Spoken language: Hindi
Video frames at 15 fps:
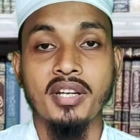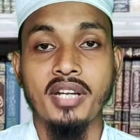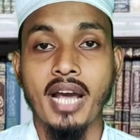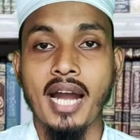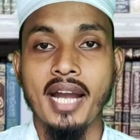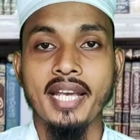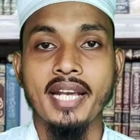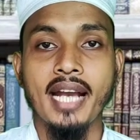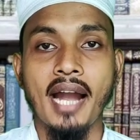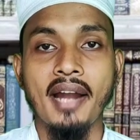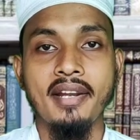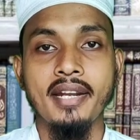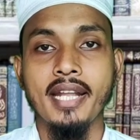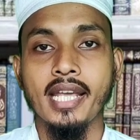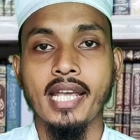दाढ़ी
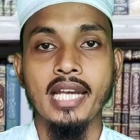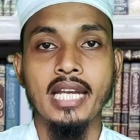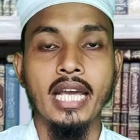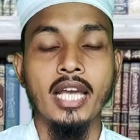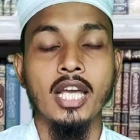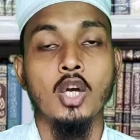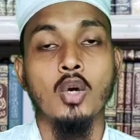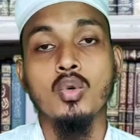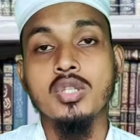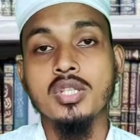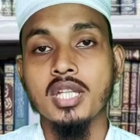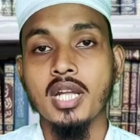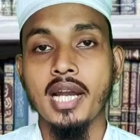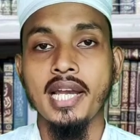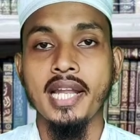काटने के लिए
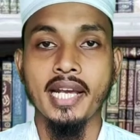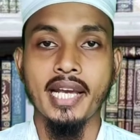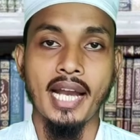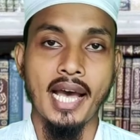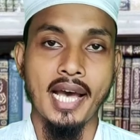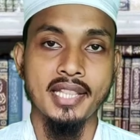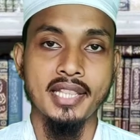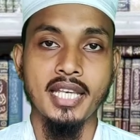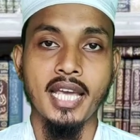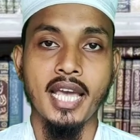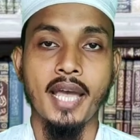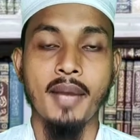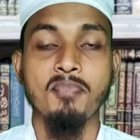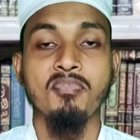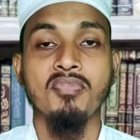उस तरह लेकर आती
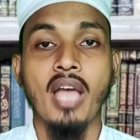है